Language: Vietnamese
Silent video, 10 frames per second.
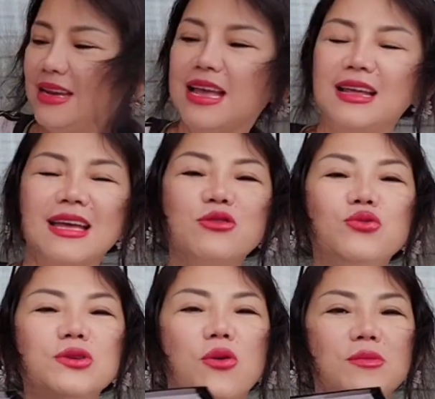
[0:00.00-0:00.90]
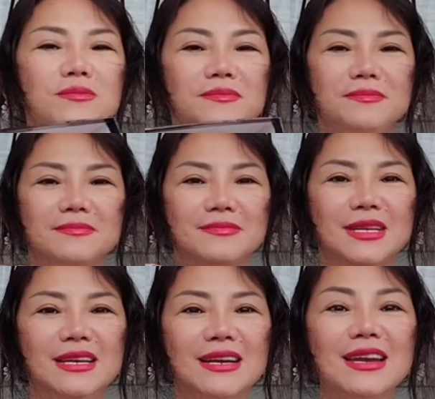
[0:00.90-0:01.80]
đây là cái cuối cùng
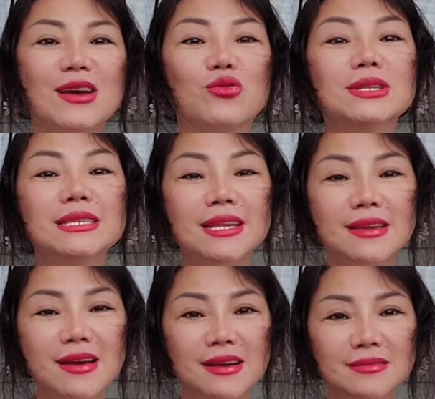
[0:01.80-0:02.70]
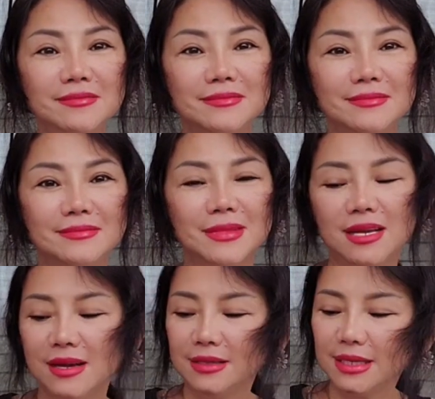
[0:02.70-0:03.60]
cái này của CC đó
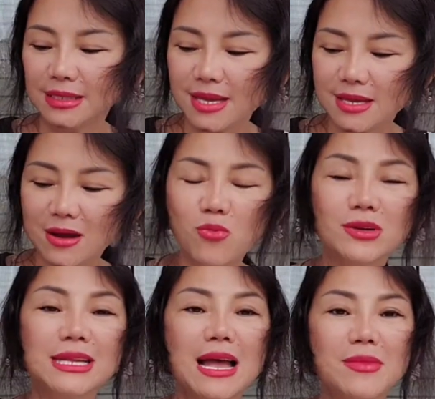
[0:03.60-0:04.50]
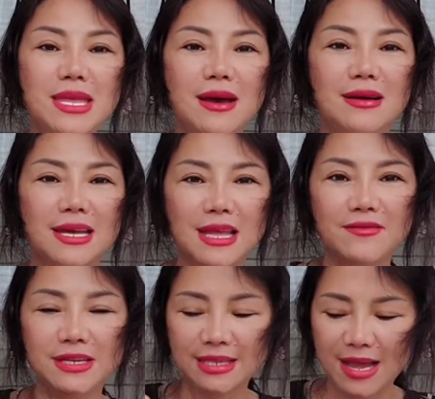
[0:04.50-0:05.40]
CC không có xài bây giờ là tại
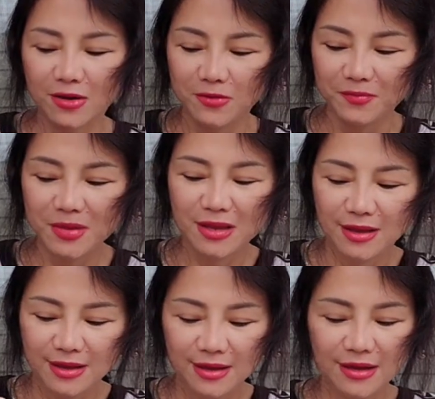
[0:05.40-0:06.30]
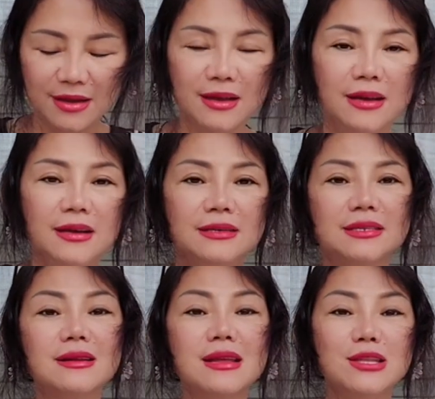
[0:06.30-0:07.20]
vì sao
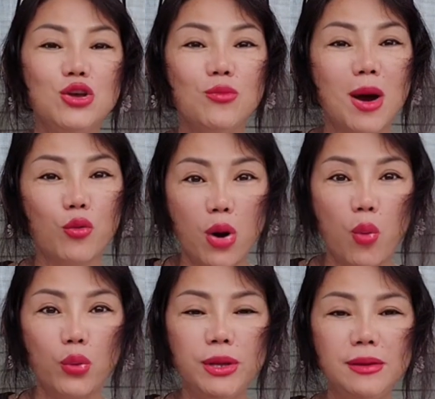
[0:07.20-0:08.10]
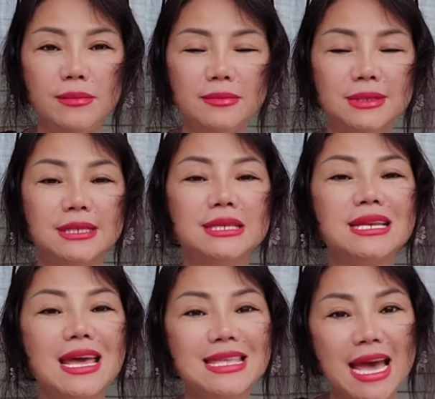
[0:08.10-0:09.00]
rất là nhiều màu nổi CC
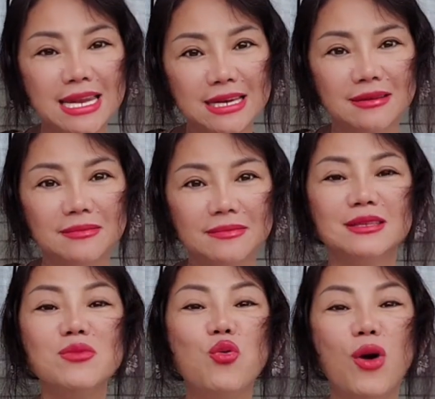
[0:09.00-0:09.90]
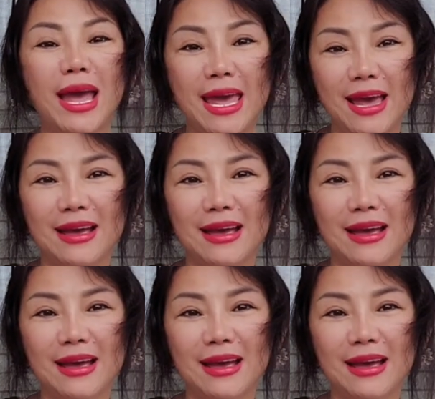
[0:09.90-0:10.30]
để dành tới mùa hè